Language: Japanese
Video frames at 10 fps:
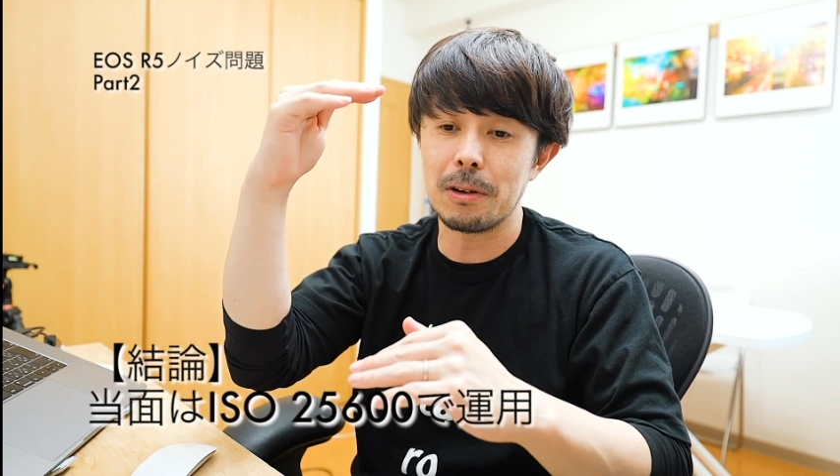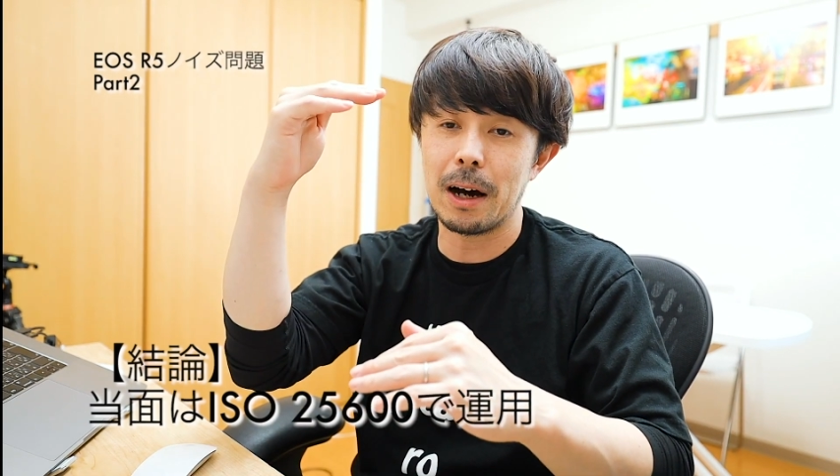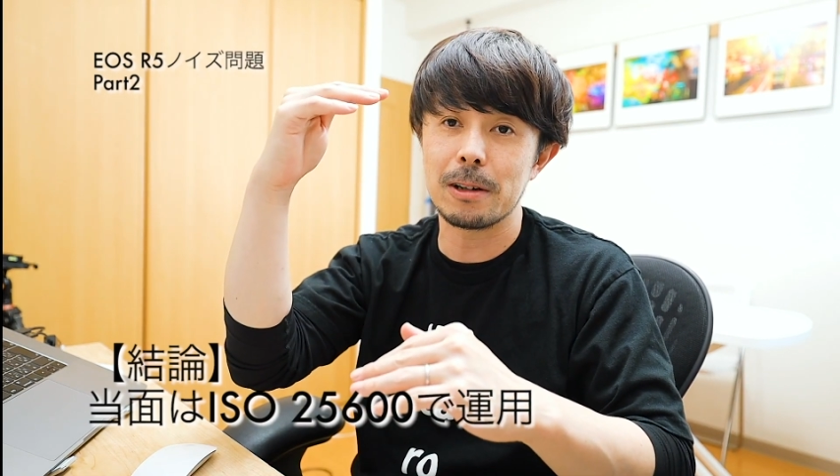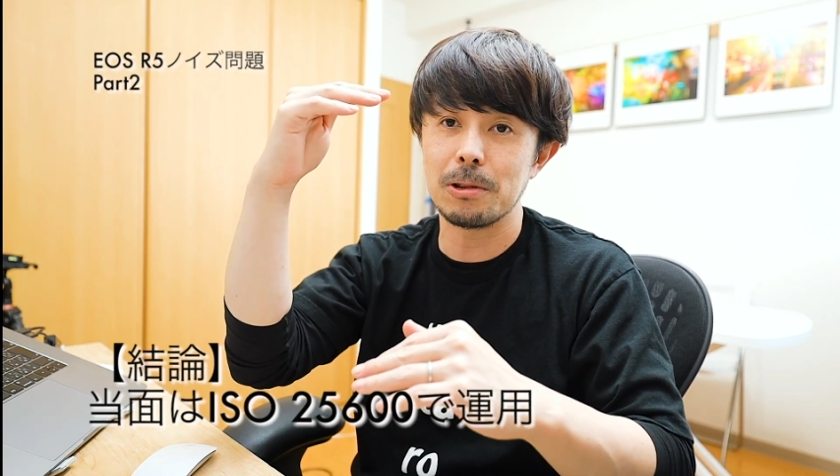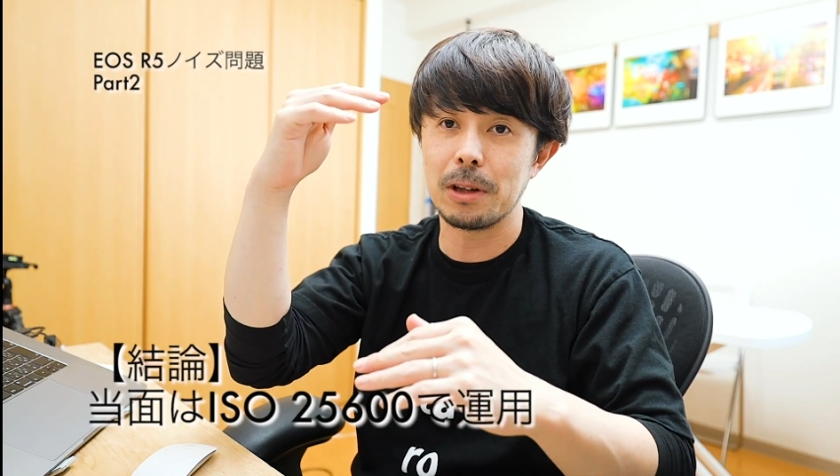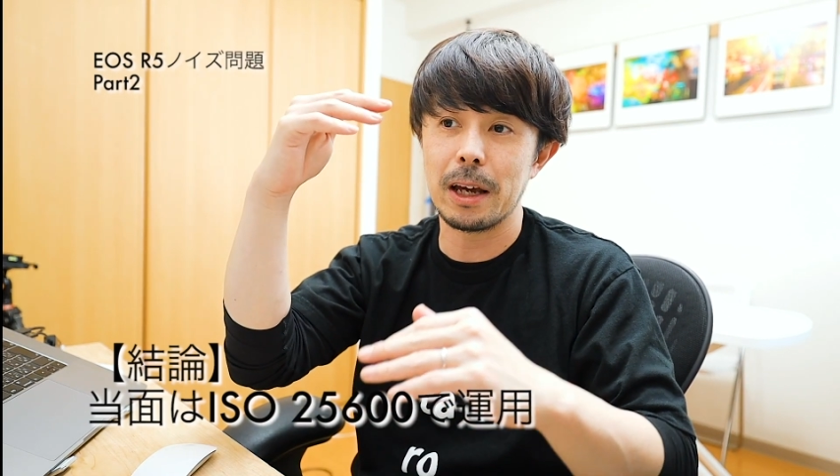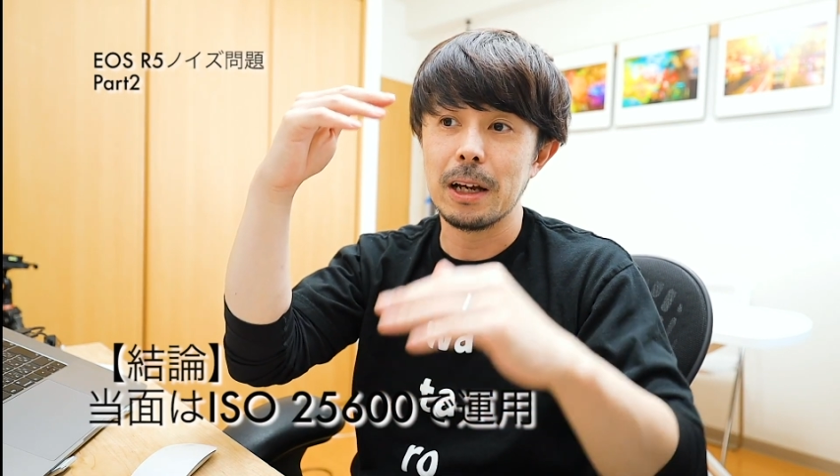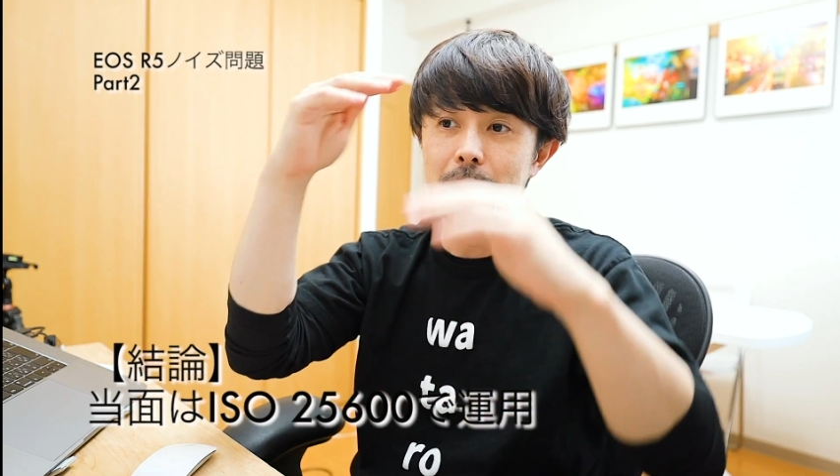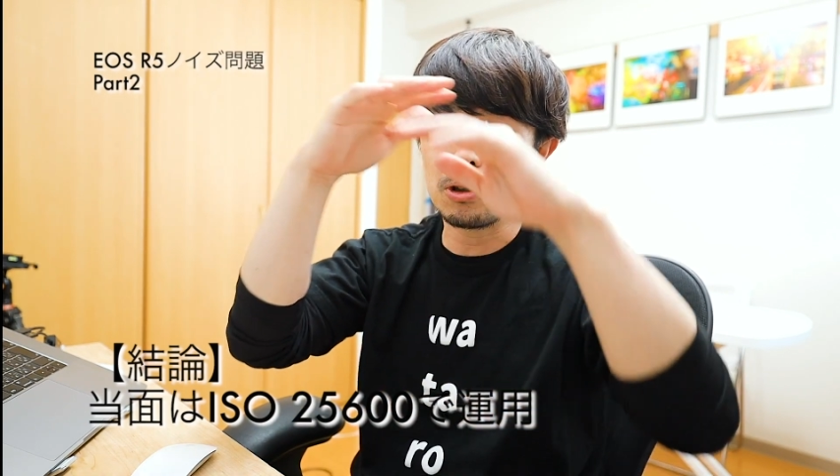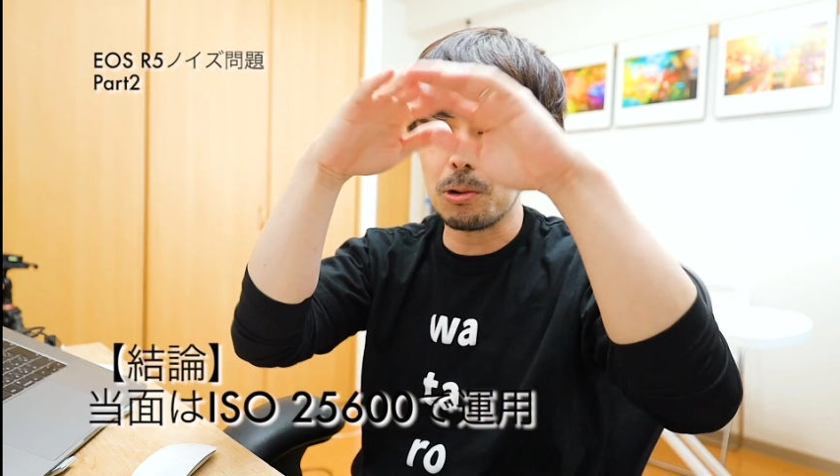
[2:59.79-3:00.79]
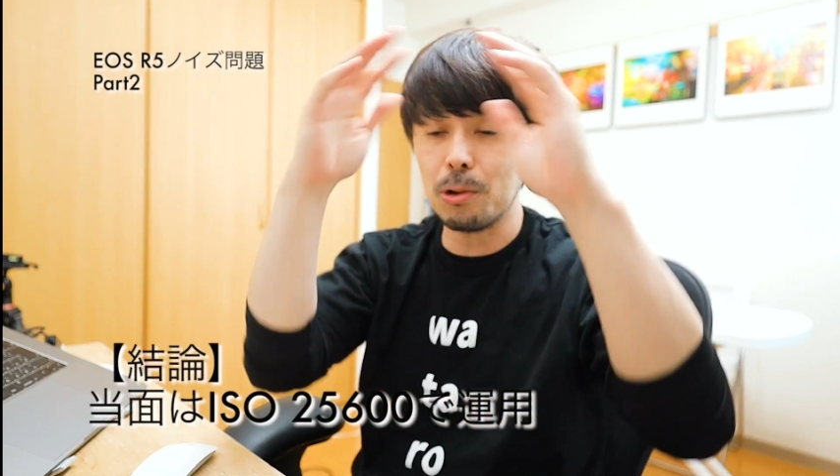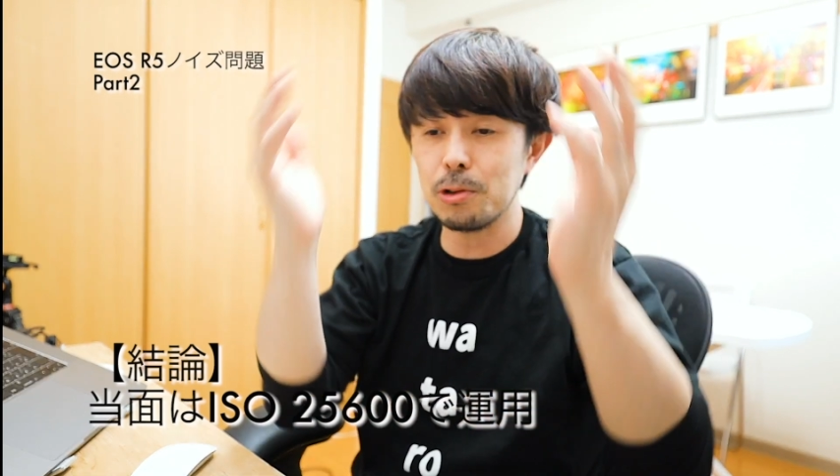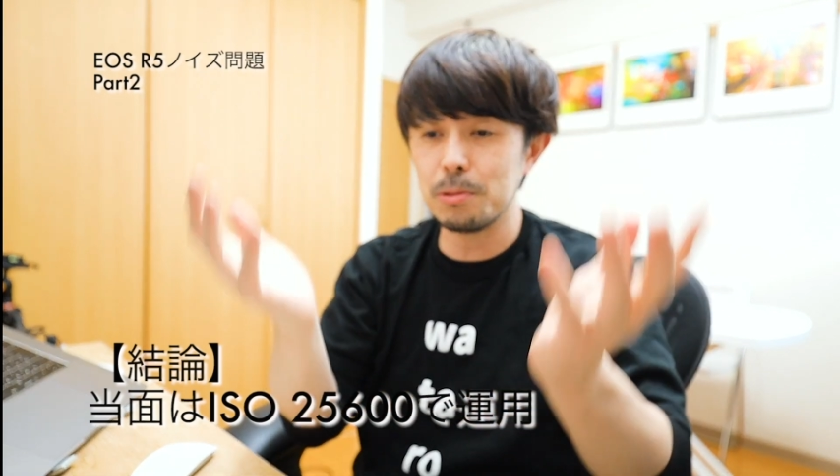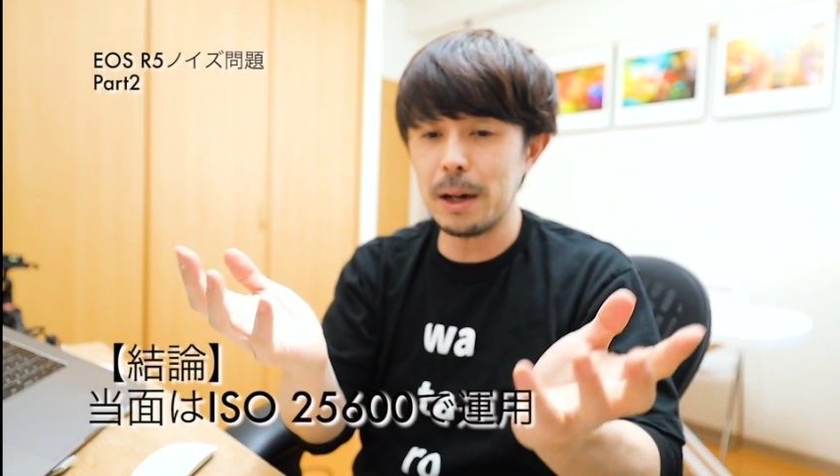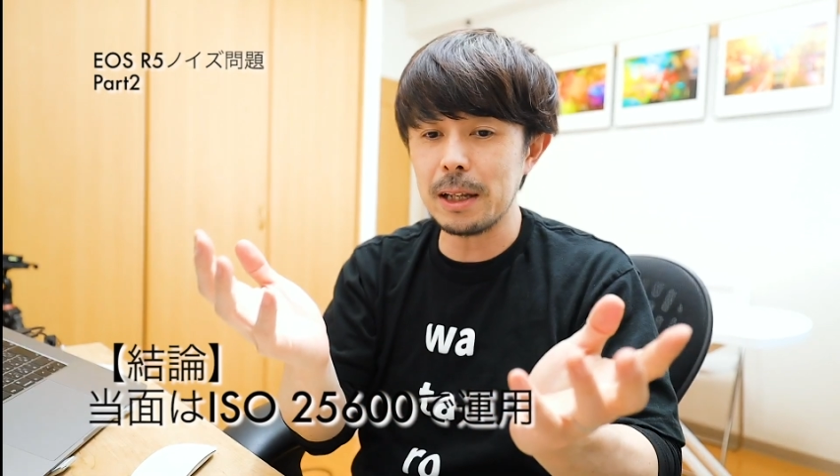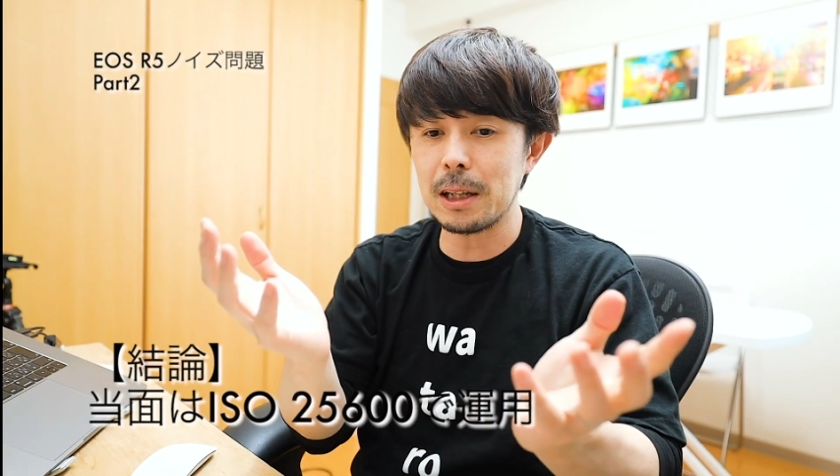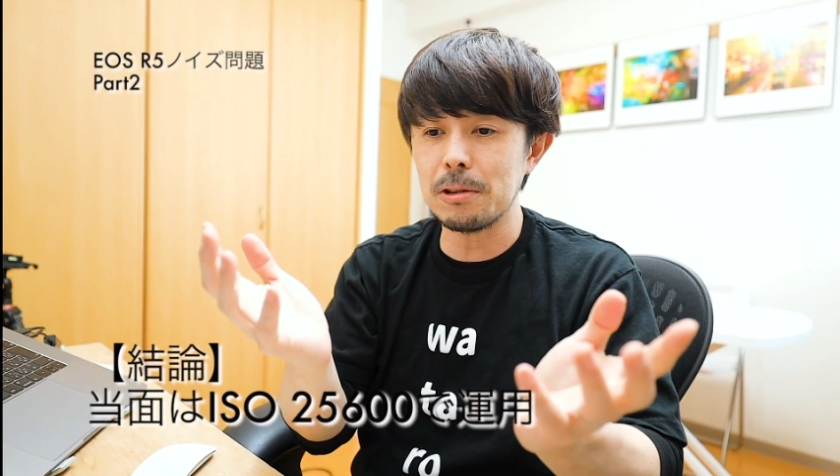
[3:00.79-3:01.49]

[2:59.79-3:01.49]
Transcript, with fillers: いうのはあるので、そこを踏まえた